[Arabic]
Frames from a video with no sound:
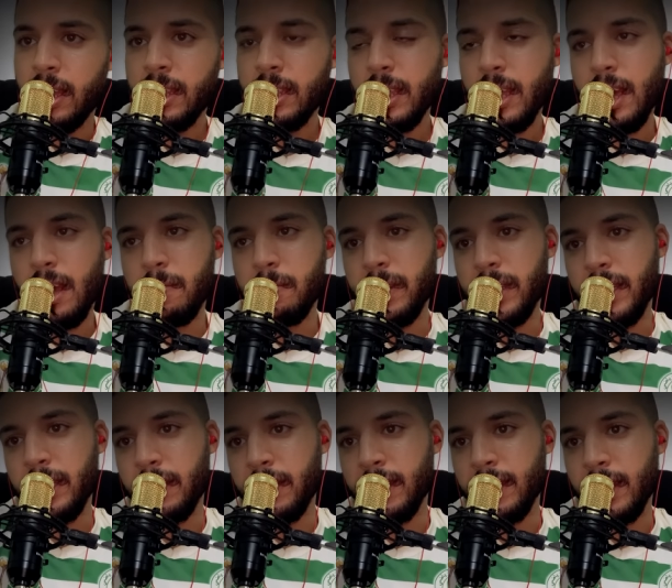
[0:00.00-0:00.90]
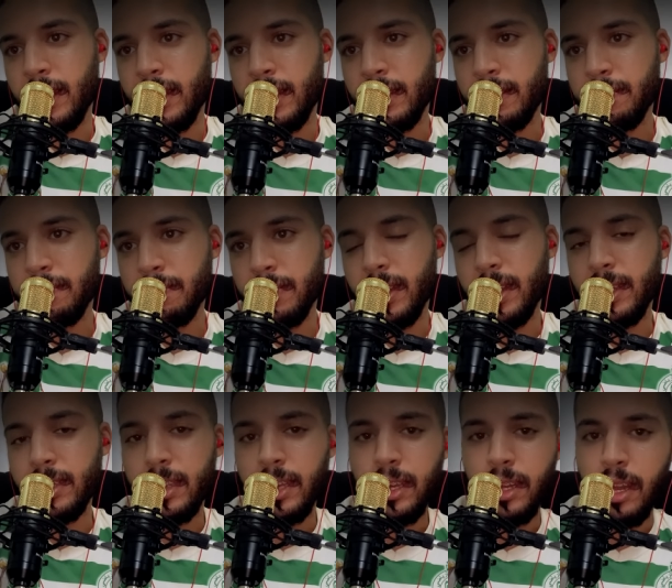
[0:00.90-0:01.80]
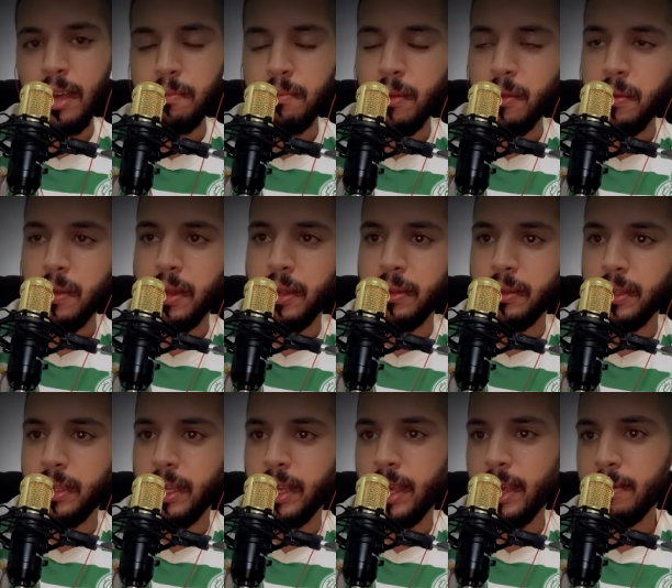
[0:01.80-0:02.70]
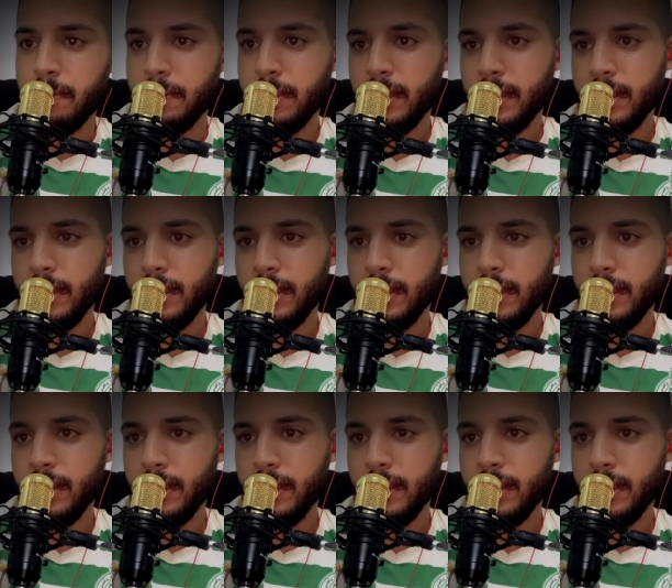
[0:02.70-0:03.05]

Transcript: امين ما آه، آه، دخله ما والو هذه امين